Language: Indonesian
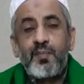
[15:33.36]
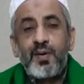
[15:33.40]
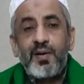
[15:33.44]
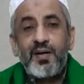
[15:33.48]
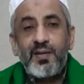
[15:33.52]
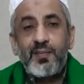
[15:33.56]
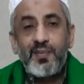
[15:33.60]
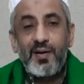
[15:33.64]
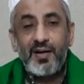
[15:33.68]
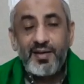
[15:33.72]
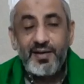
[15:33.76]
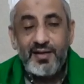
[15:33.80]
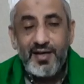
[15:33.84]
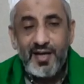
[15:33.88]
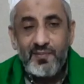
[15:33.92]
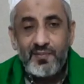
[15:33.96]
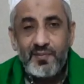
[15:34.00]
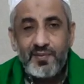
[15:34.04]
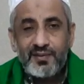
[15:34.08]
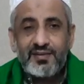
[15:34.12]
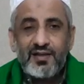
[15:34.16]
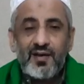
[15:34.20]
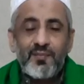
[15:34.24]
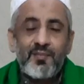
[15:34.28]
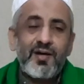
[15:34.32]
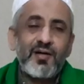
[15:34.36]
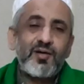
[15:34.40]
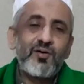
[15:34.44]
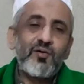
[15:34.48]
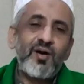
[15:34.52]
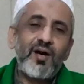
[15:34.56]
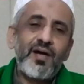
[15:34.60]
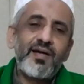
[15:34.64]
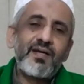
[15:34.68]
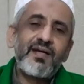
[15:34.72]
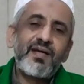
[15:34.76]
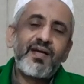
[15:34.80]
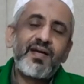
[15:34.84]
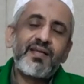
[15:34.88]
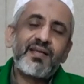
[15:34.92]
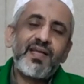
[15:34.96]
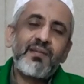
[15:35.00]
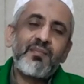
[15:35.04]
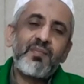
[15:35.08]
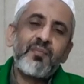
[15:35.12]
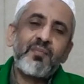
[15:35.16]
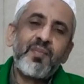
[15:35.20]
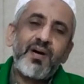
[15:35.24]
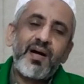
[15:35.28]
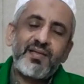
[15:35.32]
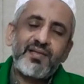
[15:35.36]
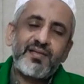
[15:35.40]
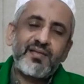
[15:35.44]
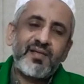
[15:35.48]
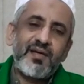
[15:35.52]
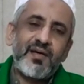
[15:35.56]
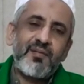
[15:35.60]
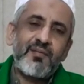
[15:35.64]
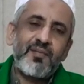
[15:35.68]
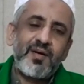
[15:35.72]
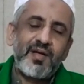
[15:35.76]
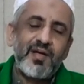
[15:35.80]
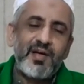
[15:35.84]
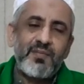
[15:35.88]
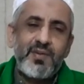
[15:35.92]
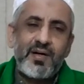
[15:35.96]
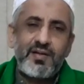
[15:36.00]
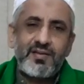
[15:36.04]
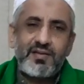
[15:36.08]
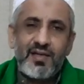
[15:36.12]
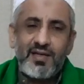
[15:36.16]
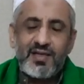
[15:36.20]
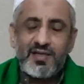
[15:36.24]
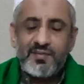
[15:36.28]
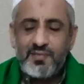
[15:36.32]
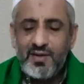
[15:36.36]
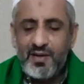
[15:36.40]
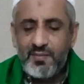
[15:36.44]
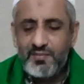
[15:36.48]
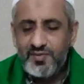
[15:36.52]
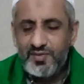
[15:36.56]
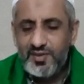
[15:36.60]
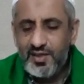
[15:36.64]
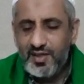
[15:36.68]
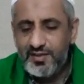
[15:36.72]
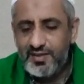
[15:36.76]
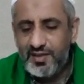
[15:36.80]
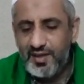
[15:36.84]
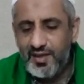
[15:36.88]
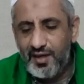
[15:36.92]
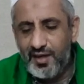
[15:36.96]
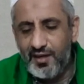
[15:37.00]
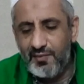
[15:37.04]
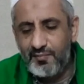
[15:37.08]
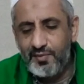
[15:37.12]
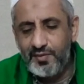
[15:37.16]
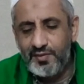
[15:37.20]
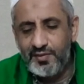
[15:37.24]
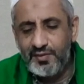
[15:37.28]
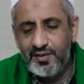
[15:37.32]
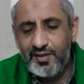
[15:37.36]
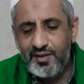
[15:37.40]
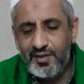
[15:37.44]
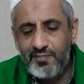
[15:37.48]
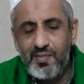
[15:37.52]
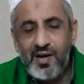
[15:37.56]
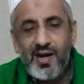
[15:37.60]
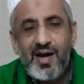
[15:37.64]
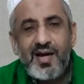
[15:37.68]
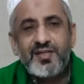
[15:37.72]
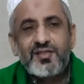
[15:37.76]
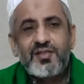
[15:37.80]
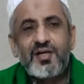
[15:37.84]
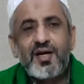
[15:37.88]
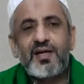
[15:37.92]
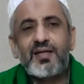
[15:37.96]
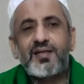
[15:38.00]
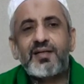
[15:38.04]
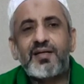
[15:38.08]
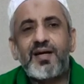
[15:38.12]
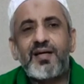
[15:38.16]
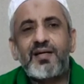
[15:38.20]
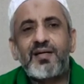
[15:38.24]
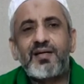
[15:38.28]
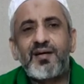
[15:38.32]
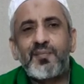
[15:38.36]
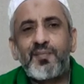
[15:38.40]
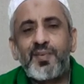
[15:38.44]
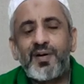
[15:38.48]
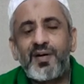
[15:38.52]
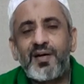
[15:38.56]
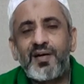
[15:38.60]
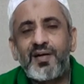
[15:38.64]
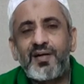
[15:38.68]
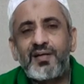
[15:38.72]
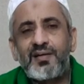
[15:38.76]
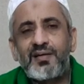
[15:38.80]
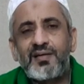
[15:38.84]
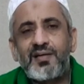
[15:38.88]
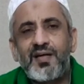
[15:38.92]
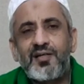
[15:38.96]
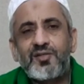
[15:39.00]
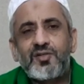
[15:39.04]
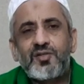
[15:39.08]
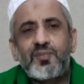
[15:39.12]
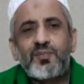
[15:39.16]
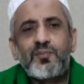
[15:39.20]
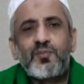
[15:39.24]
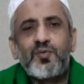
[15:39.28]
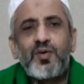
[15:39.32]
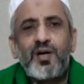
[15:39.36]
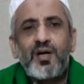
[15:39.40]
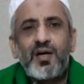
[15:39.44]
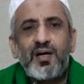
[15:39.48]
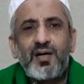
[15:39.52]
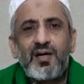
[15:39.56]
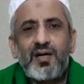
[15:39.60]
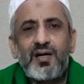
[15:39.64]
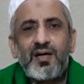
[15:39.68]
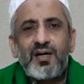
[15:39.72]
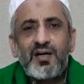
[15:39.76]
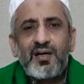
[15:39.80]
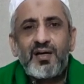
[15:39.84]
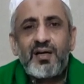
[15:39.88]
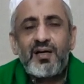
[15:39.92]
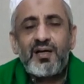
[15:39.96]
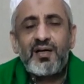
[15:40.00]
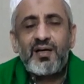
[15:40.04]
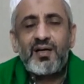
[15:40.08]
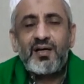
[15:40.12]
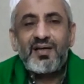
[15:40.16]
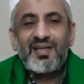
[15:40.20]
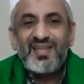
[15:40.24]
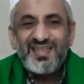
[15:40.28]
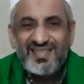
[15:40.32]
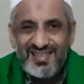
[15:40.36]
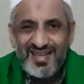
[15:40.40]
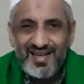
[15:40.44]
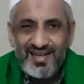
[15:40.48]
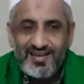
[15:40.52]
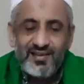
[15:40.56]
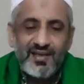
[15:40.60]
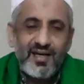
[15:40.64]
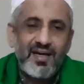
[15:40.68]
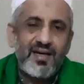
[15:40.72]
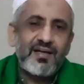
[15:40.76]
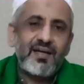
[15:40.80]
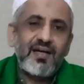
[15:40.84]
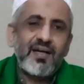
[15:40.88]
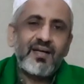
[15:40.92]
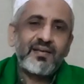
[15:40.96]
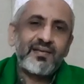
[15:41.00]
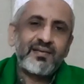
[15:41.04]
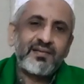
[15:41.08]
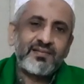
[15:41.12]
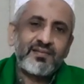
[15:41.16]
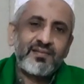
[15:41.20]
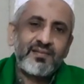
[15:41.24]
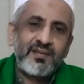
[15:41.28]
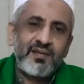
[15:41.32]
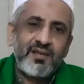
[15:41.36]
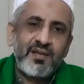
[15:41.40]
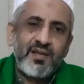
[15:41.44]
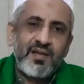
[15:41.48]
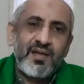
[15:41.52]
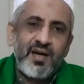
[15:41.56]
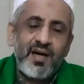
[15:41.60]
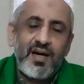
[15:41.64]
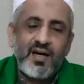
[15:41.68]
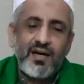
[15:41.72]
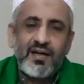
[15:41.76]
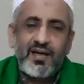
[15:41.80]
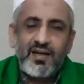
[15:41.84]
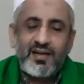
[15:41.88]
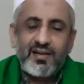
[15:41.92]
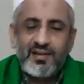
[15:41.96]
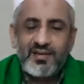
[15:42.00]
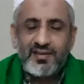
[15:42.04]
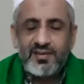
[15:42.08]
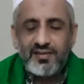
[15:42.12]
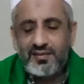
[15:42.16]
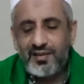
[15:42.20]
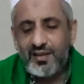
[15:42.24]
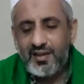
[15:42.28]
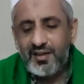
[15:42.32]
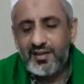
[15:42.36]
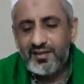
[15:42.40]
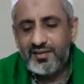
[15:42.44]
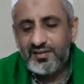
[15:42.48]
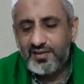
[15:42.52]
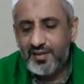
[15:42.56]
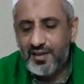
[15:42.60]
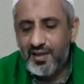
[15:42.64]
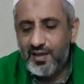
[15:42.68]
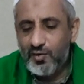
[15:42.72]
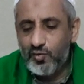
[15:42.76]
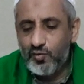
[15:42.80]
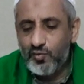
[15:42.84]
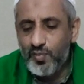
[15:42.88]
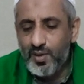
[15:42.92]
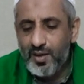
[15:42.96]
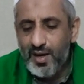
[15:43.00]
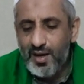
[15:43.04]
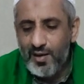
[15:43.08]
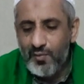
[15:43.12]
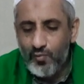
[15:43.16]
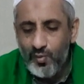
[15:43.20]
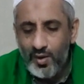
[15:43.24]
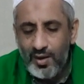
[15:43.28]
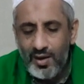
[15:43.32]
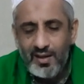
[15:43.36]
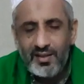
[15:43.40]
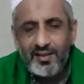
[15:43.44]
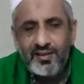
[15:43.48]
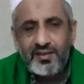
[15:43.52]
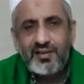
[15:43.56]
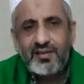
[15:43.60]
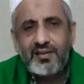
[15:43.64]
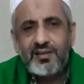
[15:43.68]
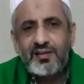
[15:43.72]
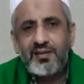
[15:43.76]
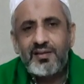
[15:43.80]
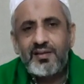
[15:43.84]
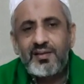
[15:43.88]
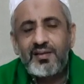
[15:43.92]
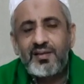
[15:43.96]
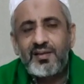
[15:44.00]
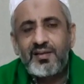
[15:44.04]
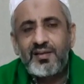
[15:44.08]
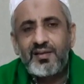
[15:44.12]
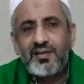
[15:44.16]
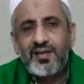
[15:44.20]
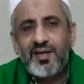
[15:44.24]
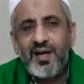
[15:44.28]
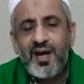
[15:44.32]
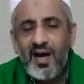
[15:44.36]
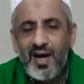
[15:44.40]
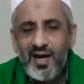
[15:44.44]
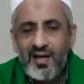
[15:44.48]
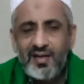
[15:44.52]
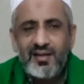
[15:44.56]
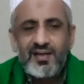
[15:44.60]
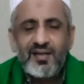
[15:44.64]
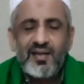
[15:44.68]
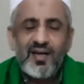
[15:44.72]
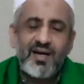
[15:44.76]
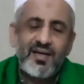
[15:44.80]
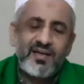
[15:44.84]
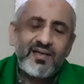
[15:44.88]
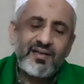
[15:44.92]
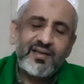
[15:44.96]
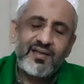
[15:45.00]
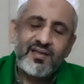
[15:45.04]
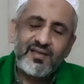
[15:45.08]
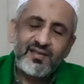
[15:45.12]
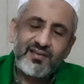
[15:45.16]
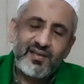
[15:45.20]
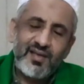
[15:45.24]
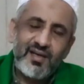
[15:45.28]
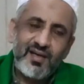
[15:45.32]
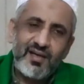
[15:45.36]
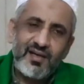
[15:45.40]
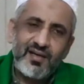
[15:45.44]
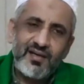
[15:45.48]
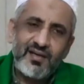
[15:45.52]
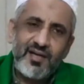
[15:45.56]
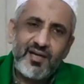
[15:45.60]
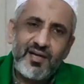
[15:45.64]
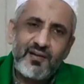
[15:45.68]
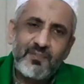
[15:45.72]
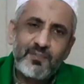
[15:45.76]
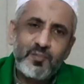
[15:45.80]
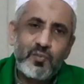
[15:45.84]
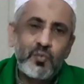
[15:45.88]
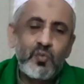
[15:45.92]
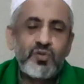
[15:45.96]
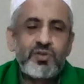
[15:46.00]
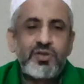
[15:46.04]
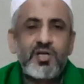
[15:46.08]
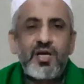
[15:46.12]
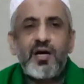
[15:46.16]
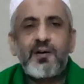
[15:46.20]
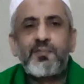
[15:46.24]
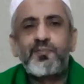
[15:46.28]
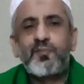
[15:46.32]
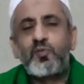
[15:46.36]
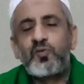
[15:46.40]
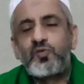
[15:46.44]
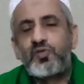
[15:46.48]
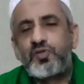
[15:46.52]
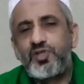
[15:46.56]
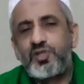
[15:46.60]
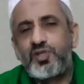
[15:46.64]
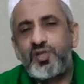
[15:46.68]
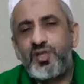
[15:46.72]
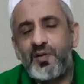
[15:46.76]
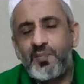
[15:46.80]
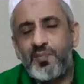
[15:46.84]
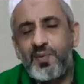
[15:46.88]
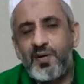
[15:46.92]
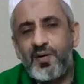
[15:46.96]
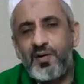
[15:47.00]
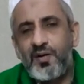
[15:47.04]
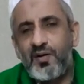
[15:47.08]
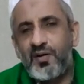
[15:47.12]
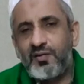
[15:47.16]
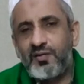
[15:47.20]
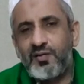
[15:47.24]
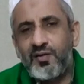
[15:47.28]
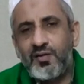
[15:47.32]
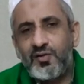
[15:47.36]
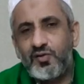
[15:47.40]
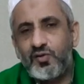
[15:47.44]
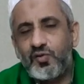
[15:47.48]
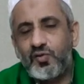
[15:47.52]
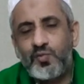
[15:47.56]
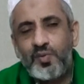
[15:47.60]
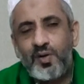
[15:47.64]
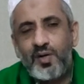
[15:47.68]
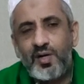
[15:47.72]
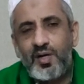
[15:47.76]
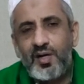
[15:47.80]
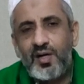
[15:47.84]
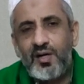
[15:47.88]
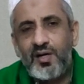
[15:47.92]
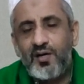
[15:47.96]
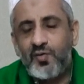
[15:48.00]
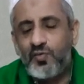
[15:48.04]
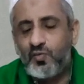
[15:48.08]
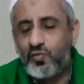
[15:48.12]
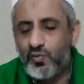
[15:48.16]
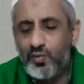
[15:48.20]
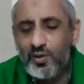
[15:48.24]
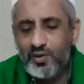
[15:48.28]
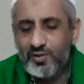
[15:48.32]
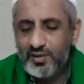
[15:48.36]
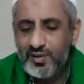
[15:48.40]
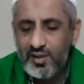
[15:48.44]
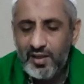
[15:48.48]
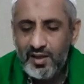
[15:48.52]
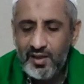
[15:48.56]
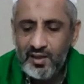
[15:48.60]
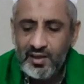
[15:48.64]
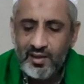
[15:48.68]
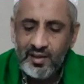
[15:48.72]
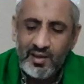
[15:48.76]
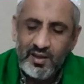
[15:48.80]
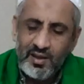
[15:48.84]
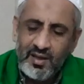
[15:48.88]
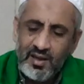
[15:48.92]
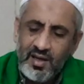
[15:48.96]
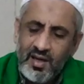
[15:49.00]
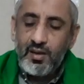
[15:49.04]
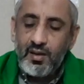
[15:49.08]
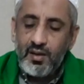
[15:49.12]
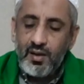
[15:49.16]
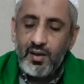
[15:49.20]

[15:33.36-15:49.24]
Pada bagian pertama doa ini kita membaca bagaimana Imam Zainil Abidin mengajarkan kepada kita sebuah kesadaran agar kita selalu mengawali hari-hari kita dengan puja-puji kepada Allah Subhanahu wa taala.